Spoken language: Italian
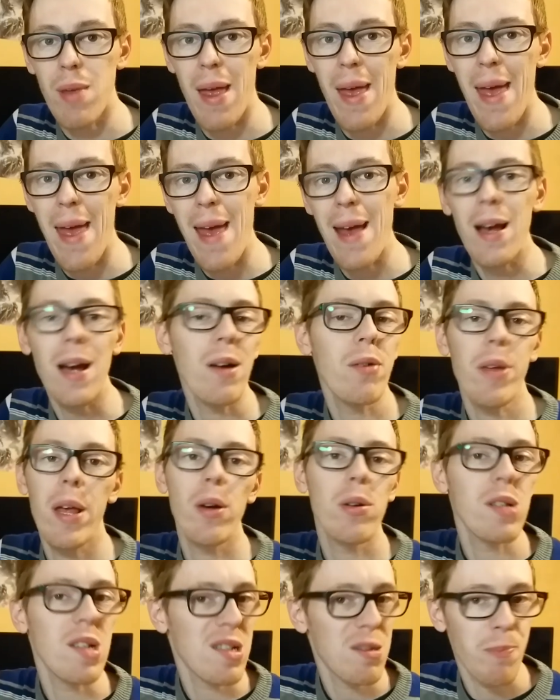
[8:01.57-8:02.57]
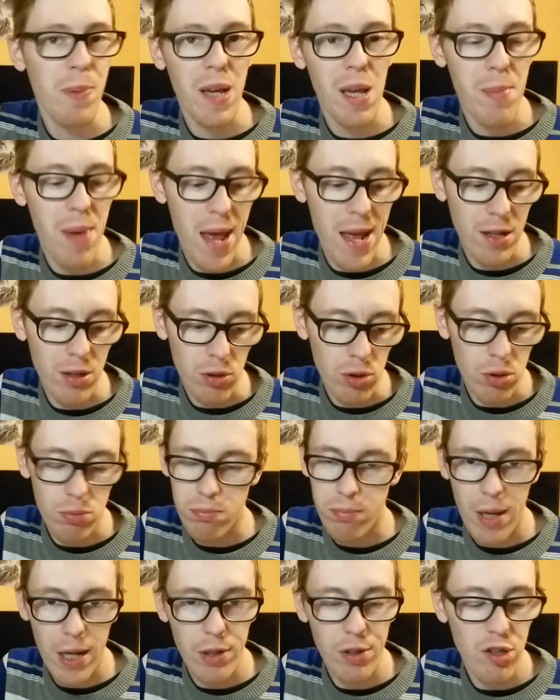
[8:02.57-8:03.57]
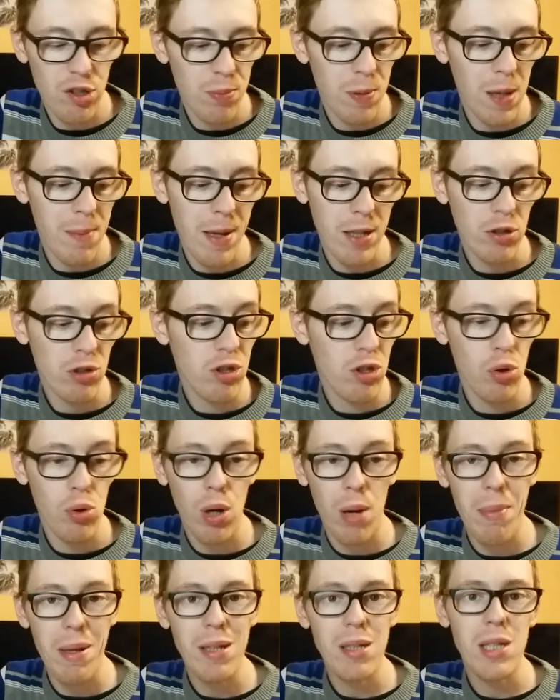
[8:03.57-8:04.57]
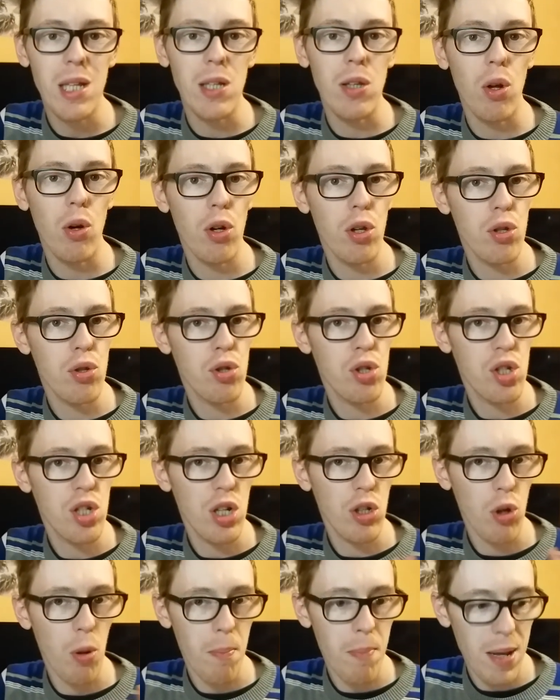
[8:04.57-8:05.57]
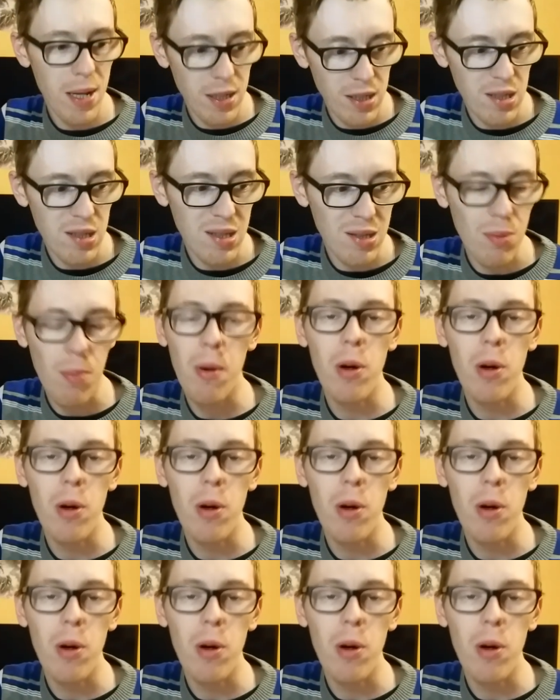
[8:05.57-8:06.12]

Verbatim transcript: era, era, un esperimento, era un esperimento, sicuramente non riuscito benissimo,